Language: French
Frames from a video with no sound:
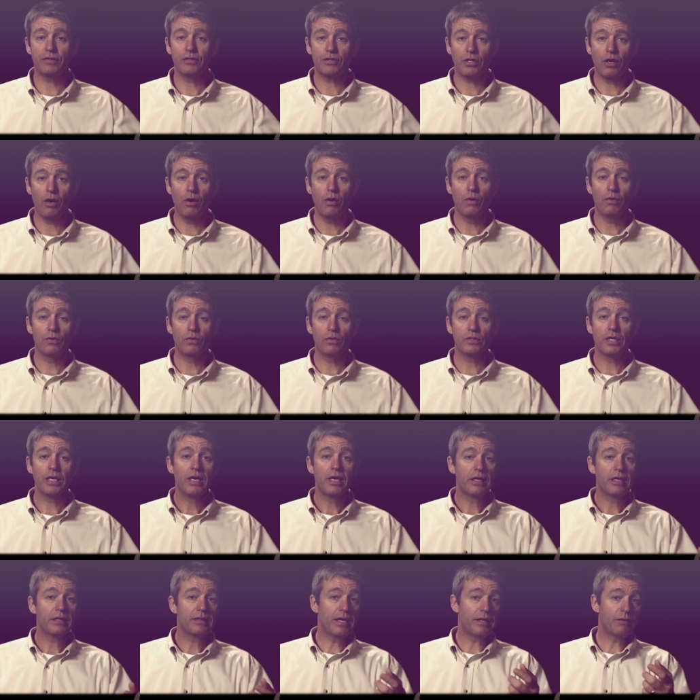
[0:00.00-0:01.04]
alors nous
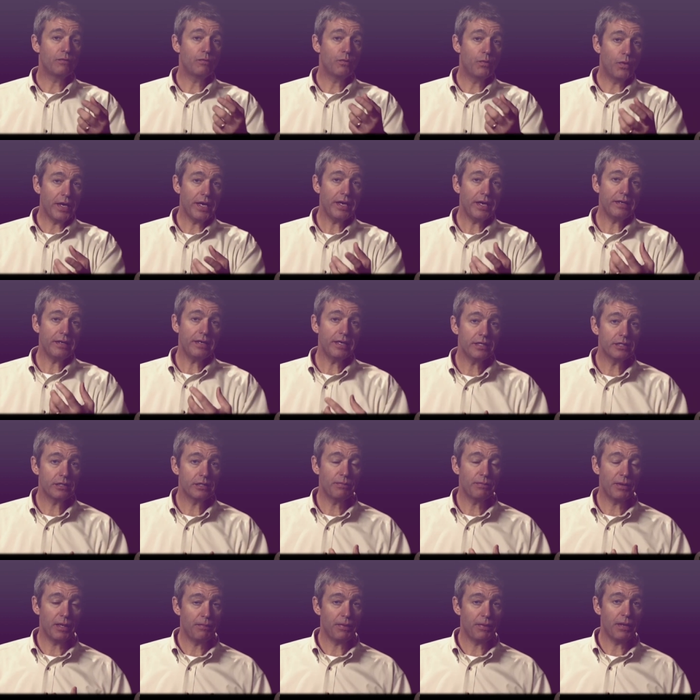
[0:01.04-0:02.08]
avons besoin d'être des
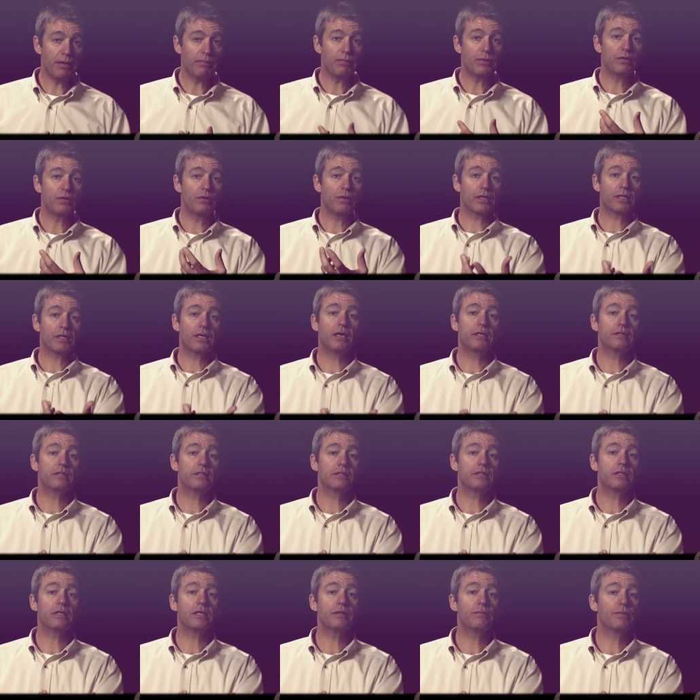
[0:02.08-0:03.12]
gens qui renouvelons
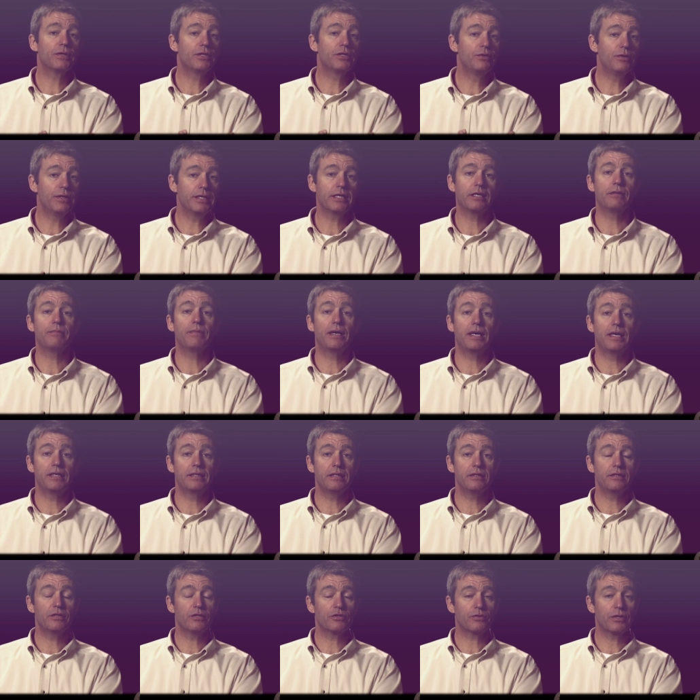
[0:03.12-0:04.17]
constamment notre
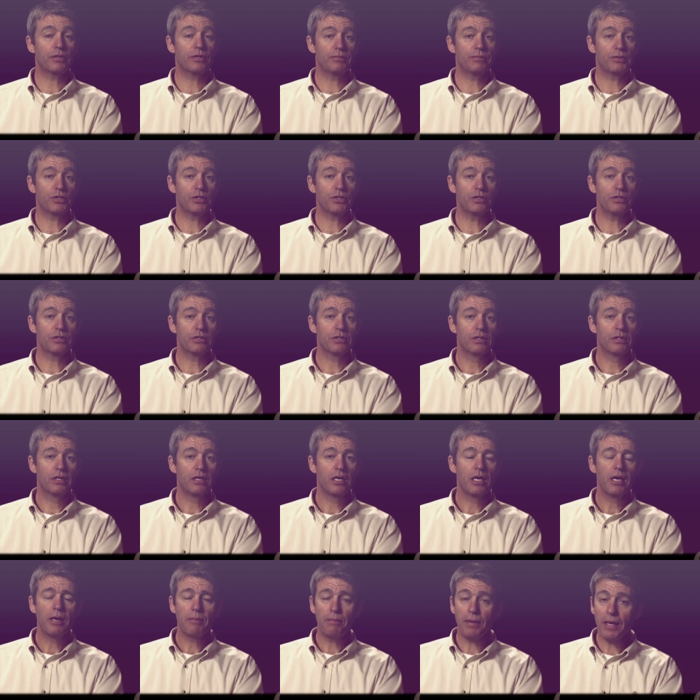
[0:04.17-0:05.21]
esprit dans les
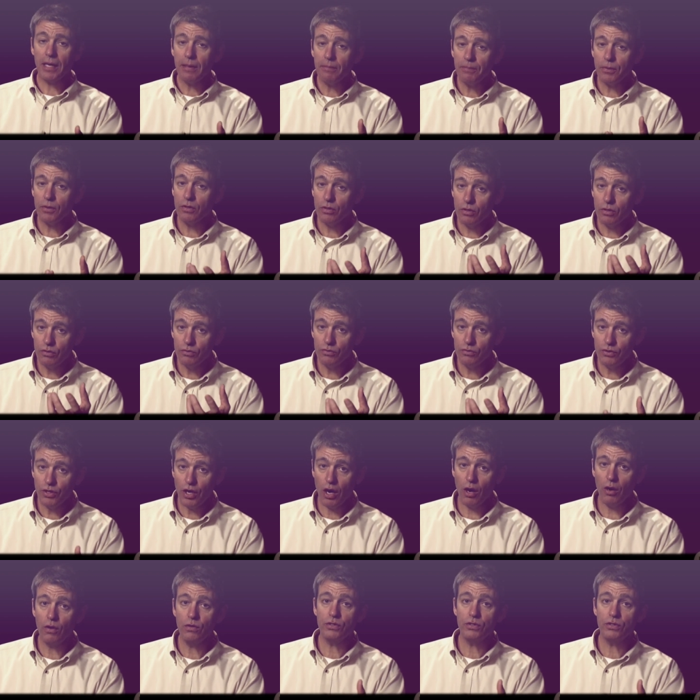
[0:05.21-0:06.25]
Écritures, des gens
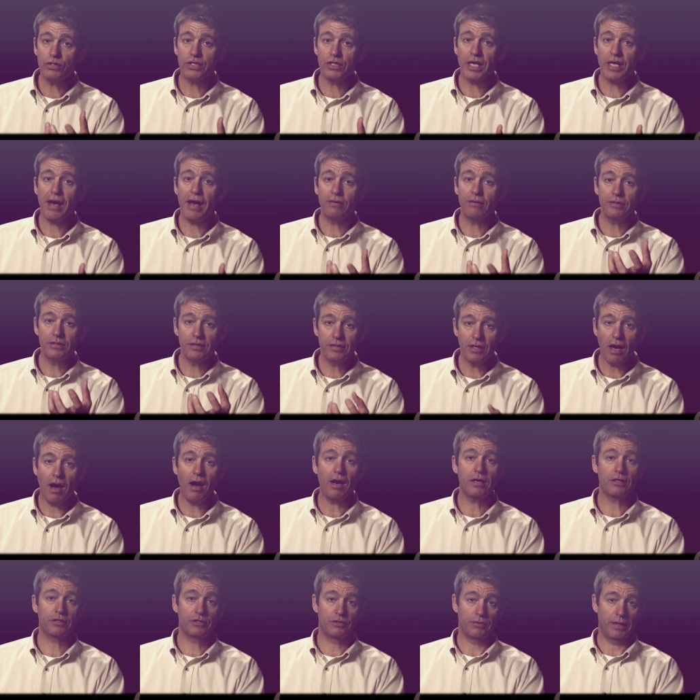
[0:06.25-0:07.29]
qui connaissent la
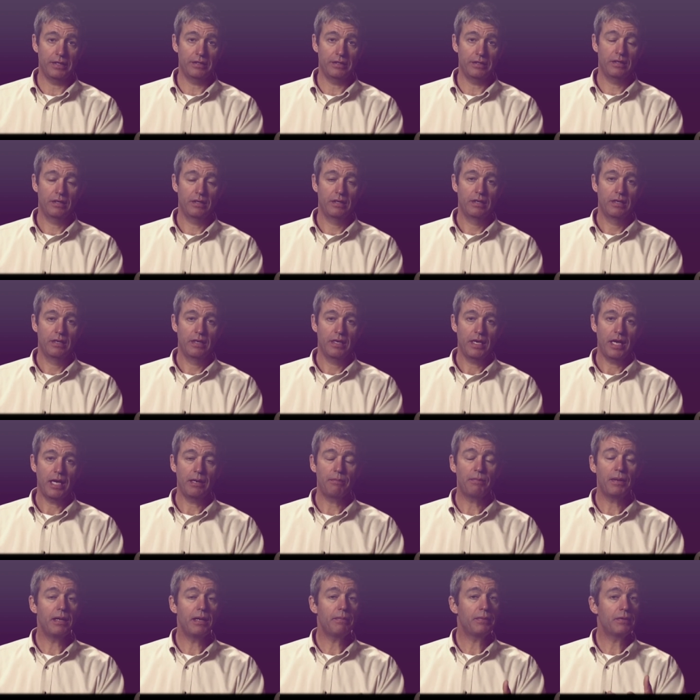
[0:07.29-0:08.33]
saine doctrine et
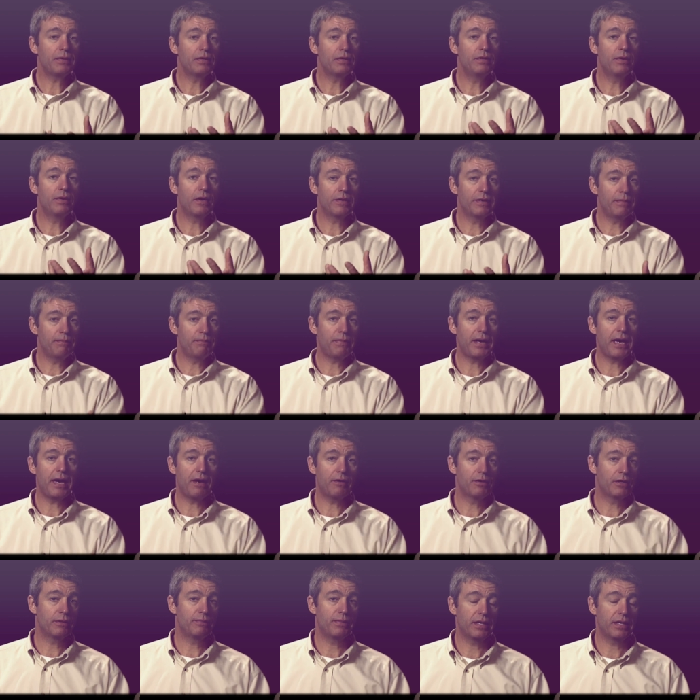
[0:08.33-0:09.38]
des gens qui sont
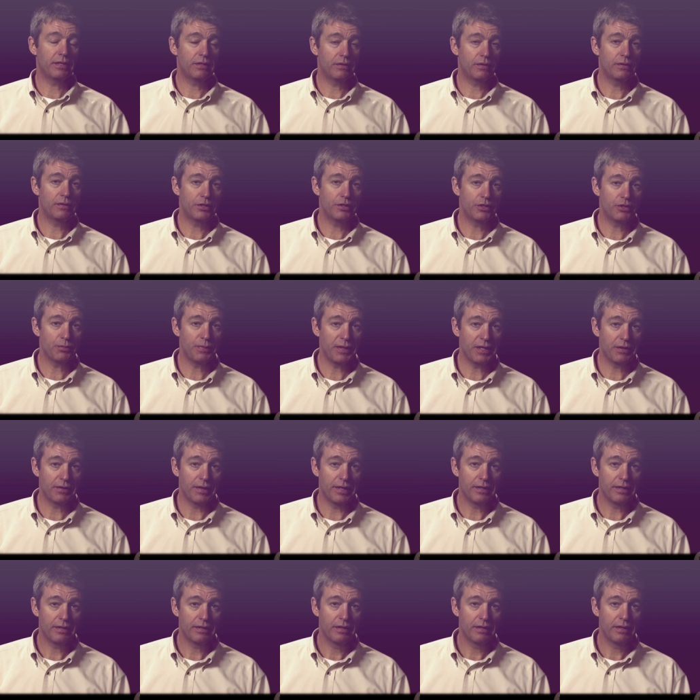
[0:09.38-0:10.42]
habilités par le
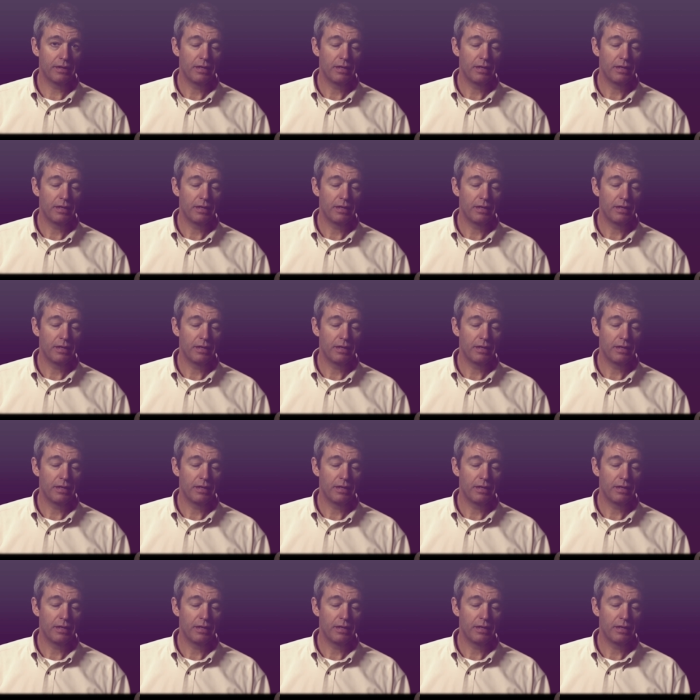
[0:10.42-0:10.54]
Saint-Esprit.